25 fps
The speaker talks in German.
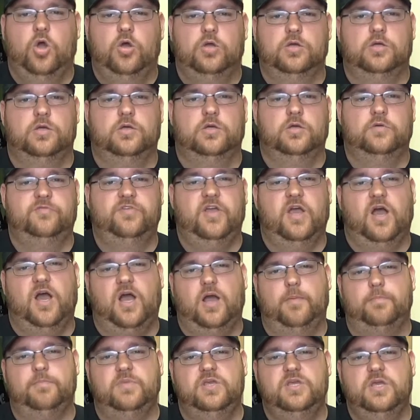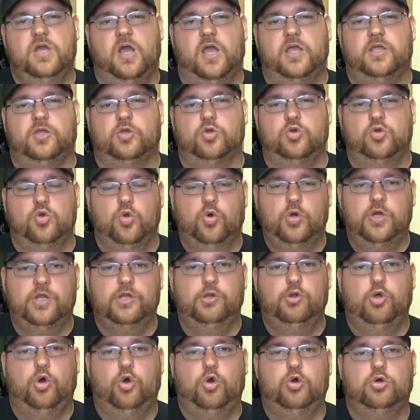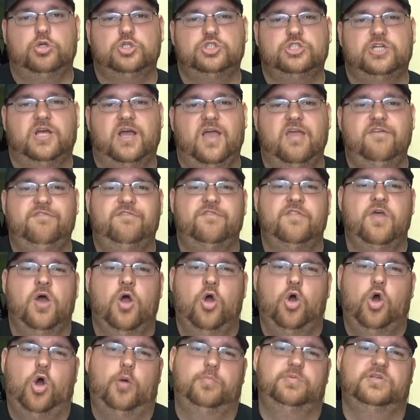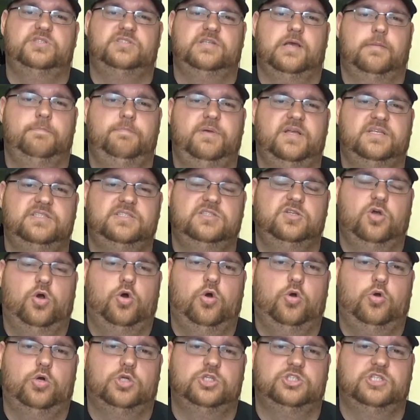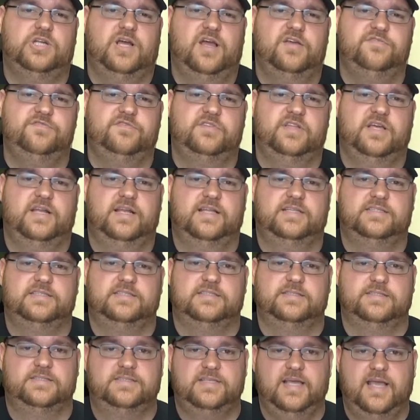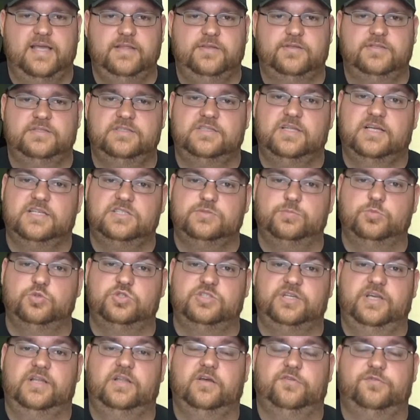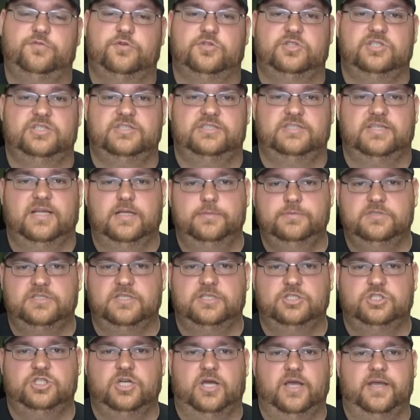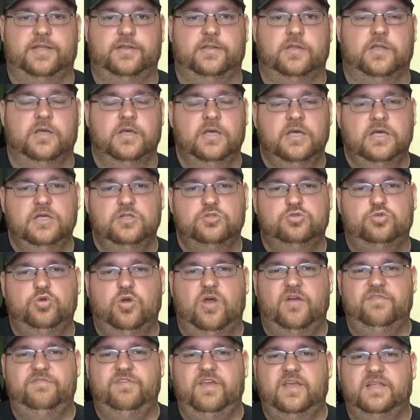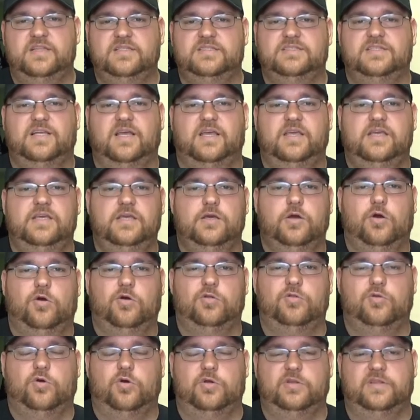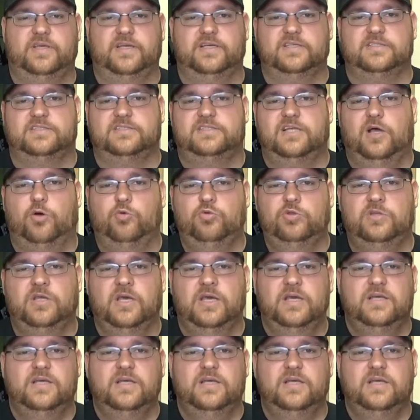Äh, wir haben hier einen gelungenen Horrorstreifen. Ob es der beste Horrorstreifen der letzten Zeit ist, das muss jeder für sich selbst entscheiden. Zu erwähnen sei hier auch noch der Sound.